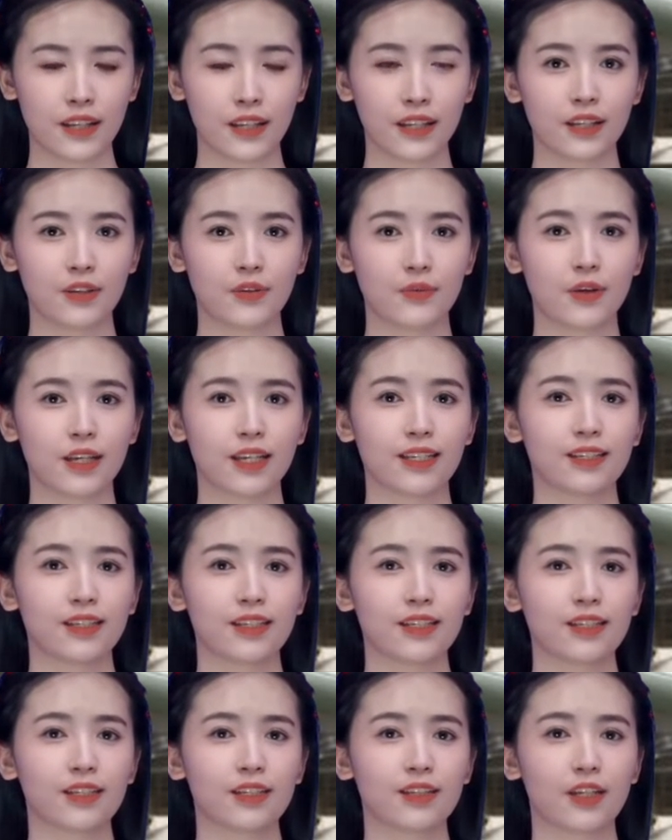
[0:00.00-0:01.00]
另外
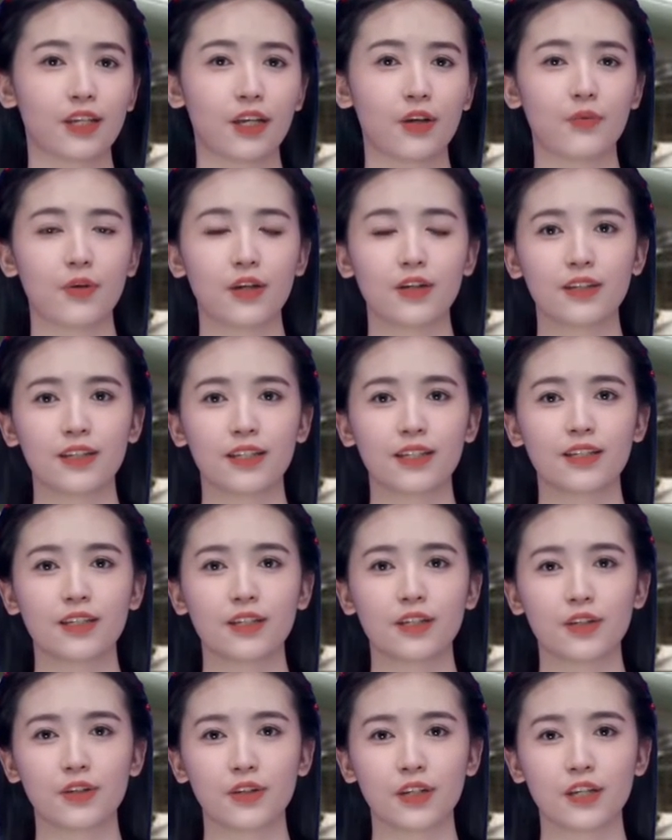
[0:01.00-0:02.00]
自行高炮连
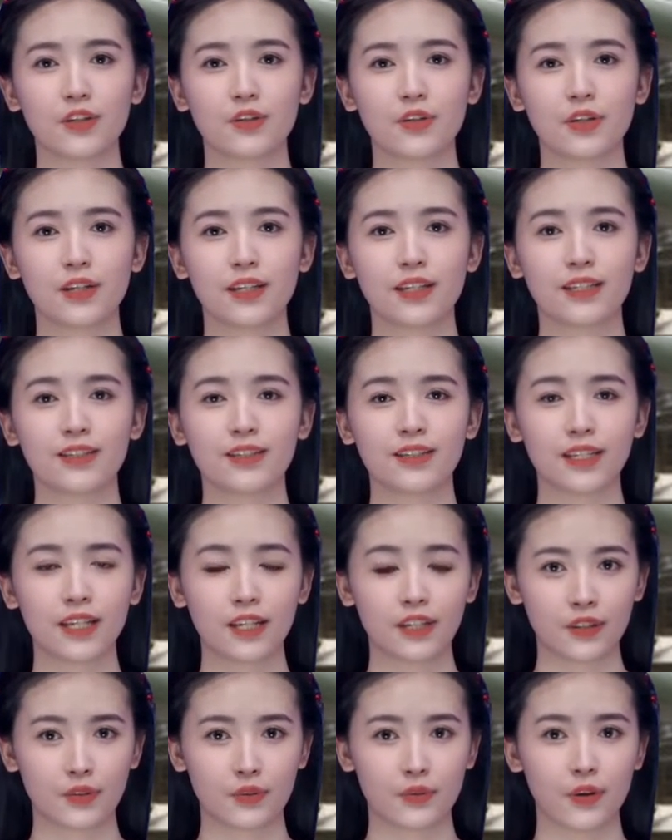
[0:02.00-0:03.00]
的六了双连
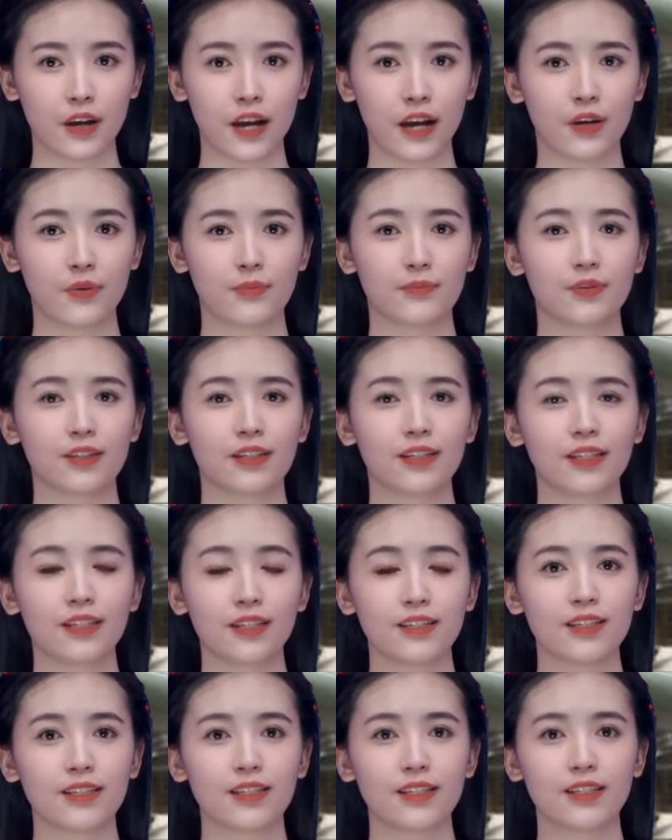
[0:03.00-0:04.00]
三十五毫米
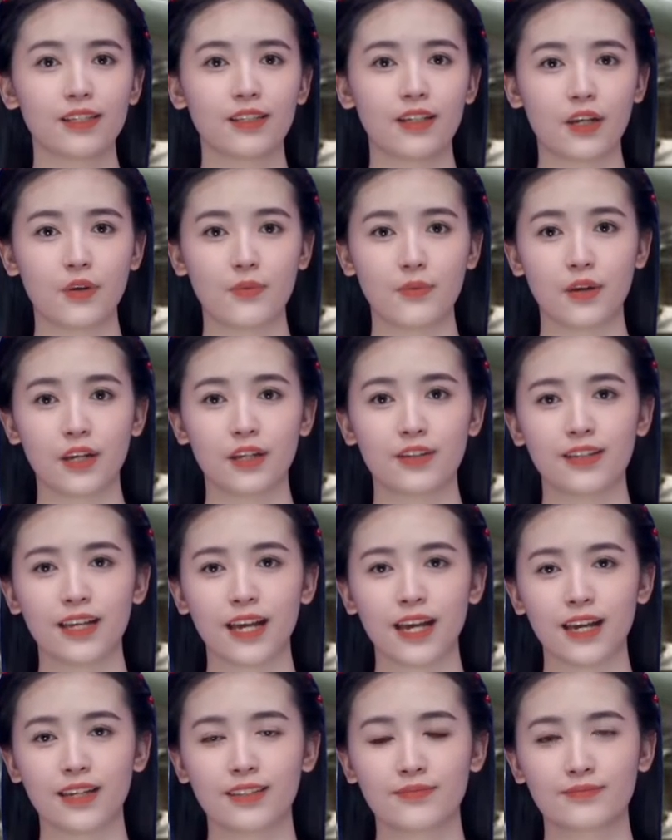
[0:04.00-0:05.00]
自行高炮，
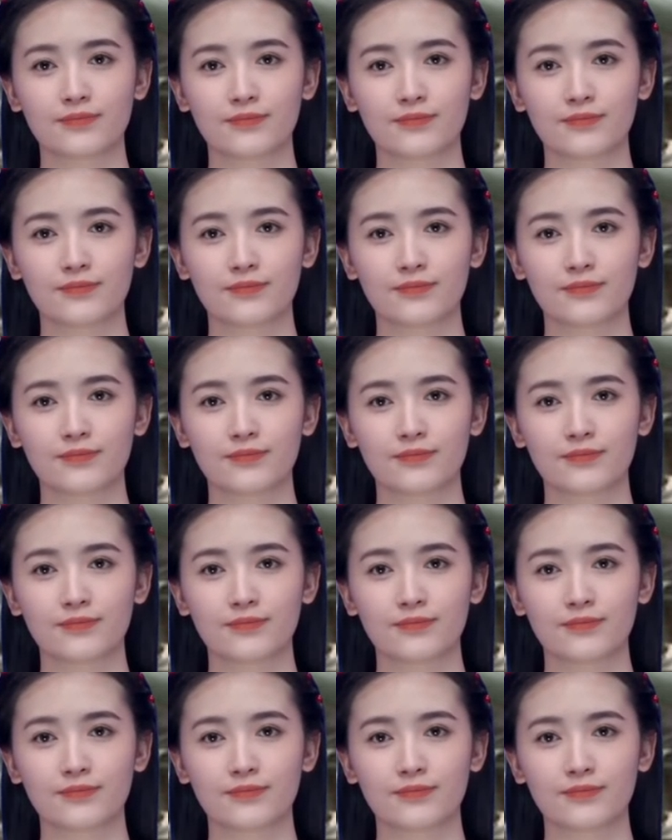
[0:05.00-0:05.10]
在